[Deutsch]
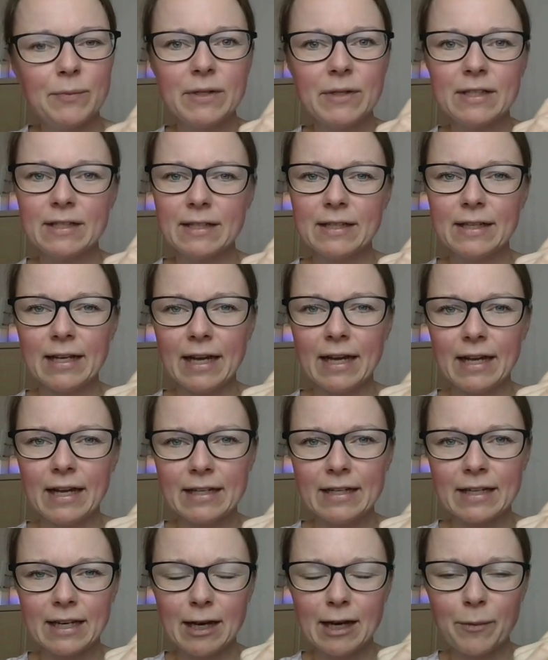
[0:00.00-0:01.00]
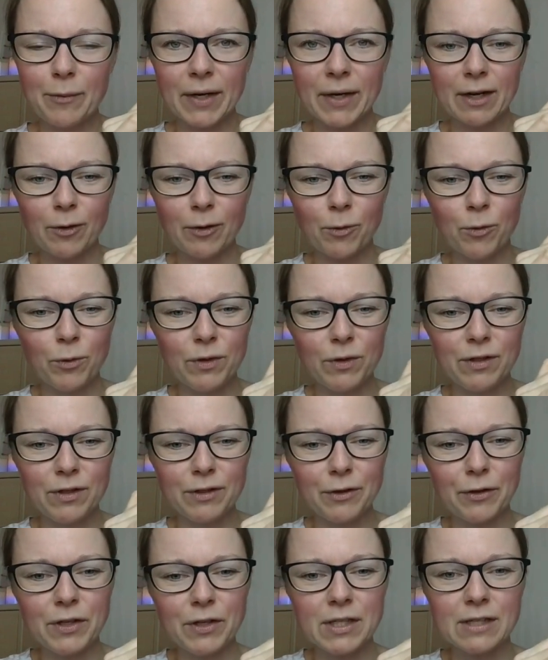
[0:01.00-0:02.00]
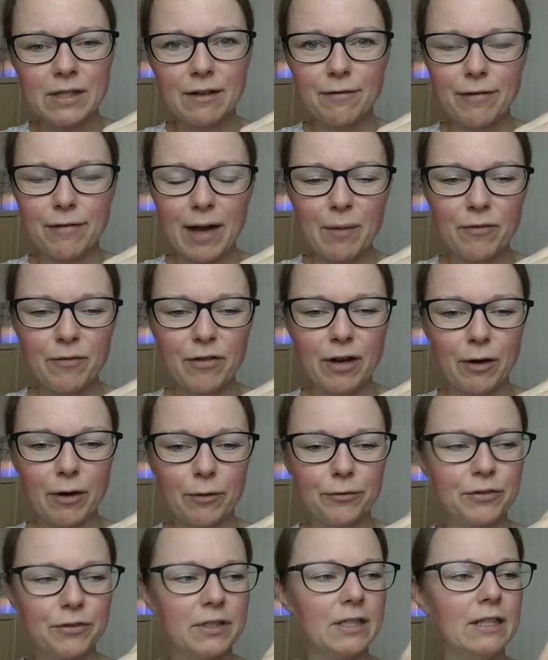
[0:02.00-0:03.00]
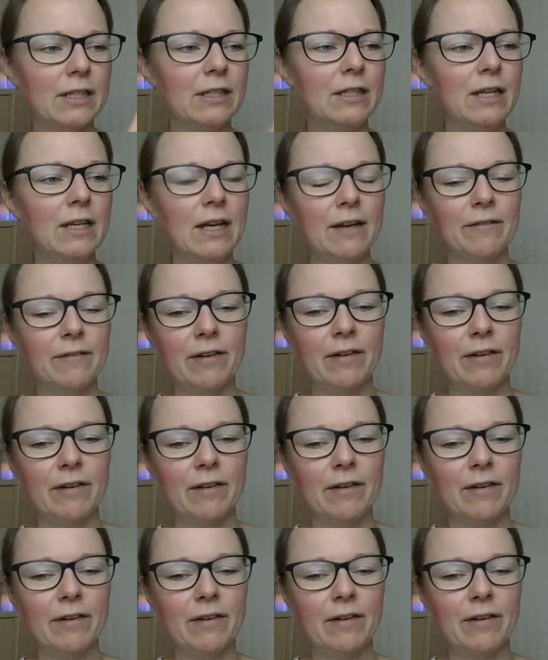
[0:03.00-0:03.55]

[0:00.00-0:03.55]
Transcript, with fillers: dem Etikett, an der Banderole könnt ihr den Farbverlauf sehen,